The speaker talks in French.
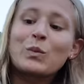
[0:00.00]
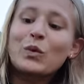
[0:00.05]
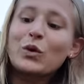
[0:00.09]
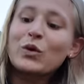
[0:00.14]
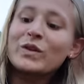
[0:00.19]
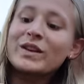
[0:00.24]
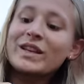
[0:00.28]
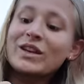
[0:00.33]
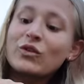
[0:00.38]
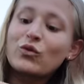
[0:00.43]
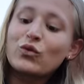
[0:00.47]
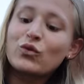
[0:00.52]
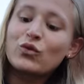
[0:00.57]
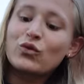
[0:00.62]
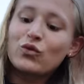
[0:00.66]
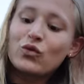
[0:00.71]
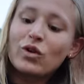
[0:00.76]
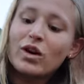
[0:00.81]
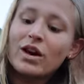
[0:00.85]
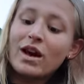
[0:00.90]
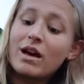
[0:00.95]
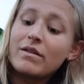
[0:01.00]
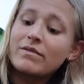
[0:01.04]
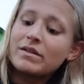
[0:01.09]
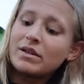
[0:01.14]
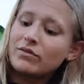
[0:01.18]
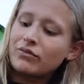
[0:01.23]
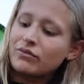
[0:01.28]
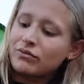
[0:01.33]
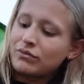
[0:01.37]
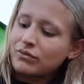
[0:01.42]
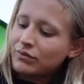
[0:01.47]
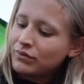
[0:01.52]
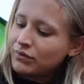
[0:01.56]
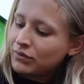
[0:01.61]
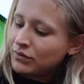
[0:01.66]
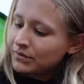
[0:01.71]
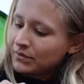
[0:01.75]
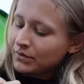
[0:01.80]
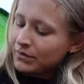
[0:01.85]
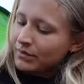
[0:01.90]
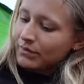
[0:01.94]
Prenez toujours avec vous
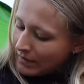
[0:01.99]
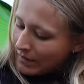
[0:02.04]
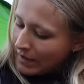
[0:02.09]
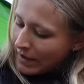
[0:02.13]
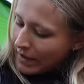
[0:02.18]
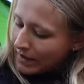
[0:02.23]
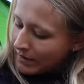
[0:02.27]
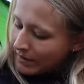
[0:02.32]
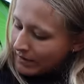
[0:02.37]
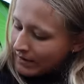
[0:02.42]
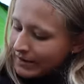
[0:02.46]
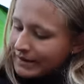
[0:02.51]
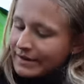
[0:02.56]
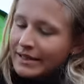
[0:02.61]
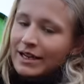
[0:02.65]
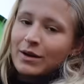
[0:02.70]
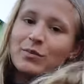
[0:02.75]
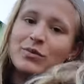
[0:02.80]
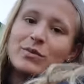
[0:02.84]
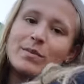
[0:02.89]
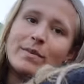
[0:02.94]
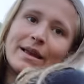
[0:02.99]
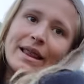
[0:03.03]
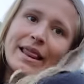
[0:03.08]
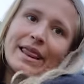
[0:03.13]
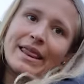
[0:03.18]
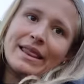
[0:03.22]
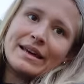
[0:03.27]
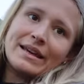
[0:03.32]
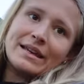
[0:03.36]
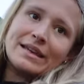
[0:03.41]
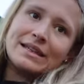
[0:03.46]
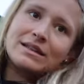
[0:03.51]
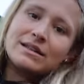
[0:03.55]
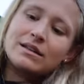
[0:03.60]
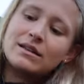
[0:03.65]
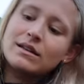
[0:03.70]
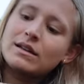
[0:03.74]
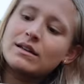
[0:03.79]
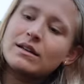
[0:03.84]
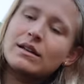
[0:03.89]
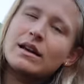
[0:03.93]
un sac poubelle
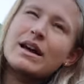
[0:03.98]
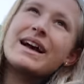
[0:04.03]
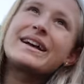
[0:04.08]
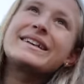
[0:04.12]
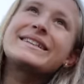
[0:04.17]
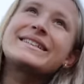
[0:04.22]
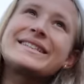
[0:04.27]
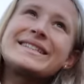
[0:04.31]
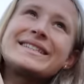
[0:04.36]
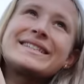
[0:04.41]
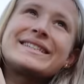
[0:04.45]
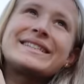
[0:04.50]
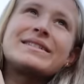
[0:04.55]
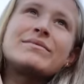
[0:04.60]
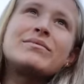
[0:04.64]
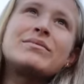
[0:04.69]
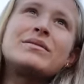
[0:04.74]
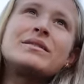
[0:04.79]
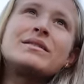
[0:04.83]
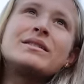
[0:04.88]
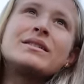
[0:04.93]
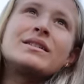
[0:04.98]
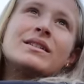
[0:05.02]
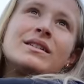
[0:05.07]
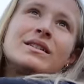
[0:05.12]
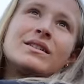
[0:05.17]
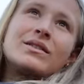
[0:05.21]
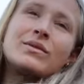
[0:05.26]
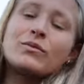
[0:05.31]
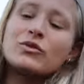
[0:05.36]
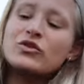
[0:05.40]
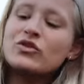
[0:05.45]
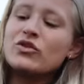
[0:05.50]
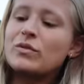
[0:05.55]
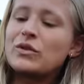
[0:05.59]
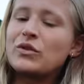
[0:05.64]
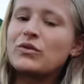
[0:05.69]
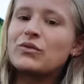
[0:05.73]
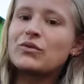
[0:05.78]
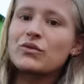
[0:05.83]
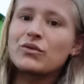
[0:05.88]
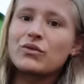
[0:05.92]
accessible. Moi, je le
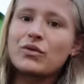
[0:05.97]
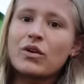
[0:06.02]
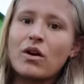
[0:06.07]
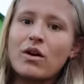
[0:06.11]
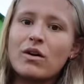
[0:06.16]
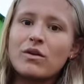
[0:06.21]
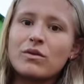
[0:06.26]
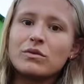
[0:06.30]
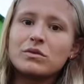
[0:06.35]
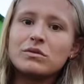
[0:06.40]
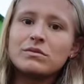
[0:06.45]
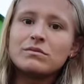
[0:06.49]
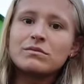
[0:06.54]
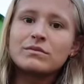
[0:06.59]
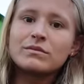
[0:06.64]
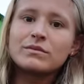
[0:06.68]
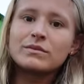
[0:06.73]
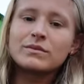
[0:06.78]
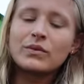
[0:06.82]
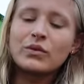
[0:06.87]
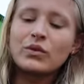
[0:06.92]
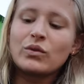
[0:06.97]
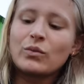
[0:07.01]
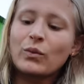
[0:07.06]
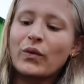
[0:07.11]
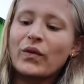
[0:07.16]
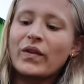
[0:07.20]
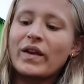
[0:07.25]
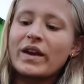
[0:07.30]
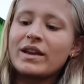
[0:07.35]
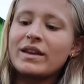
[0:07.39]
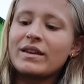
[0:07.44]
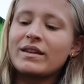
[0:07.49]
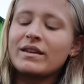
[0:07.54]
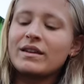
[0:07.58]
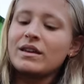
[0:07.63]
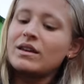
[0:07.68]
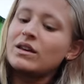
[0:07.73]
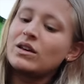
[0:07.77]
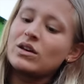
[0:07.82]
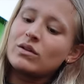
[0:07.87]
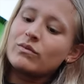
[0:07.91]
mets toujours en haut de mon sac
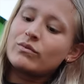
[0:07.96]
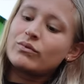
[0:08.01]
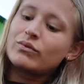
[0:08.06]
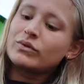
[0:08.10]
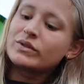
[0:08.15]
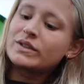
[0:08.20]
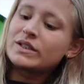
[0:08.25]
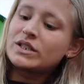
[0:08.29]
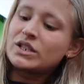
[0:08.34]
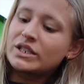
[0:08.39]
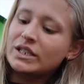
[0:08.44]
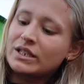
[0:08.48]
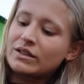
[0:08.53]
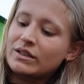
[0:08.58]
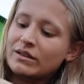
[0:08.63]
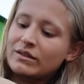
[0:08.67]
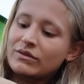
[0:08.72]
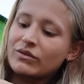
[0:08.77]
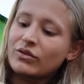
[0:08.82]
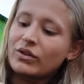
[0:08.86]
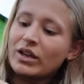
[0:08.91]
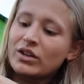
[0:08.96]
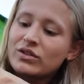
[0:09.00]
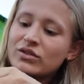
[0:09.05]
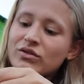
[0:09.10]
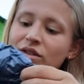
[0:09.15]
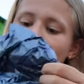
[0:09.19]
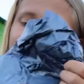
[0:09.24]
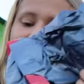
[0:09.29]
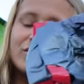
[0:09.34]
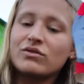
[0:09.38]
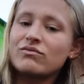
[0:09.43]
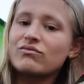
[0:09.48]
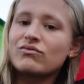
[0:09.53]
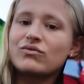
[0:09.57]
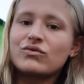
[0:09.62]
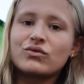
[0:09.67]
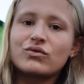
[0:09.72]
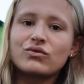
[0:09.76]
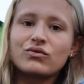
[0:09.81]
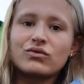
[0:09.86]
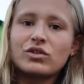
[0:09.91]
pour si j'ai un truc à jeter,
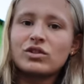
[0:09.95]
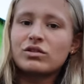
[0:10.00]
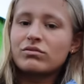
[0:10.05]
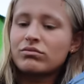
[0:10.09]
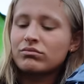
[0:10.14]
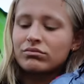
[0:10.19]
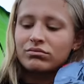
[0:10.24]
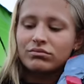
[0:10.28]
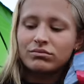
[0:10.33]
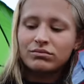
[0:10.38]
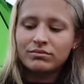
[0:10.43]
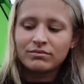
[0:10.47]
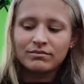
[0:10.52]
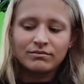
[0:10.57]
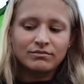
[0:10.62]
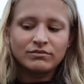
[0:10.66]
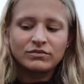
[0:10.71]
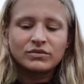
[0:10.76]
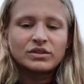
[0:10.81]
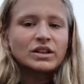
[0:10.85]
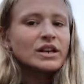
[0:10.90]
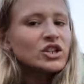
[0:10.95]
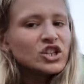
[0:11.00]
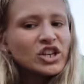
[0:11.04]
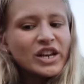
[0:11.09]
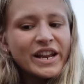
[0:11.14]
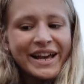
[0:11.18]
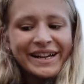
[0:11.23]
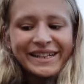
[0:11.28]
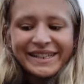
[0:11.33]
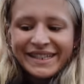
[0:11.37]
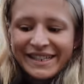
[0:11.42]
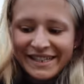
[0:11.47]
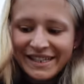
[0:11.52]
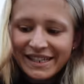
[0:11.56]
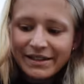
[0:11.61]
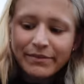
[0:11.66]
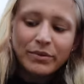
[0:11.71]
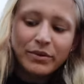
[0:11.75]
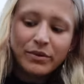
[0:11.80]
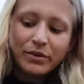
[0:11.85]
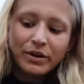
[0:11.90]
toujours je l'ai
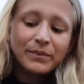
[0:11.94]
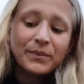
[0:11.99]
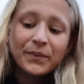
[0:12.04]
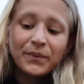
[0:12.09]
accessible quoi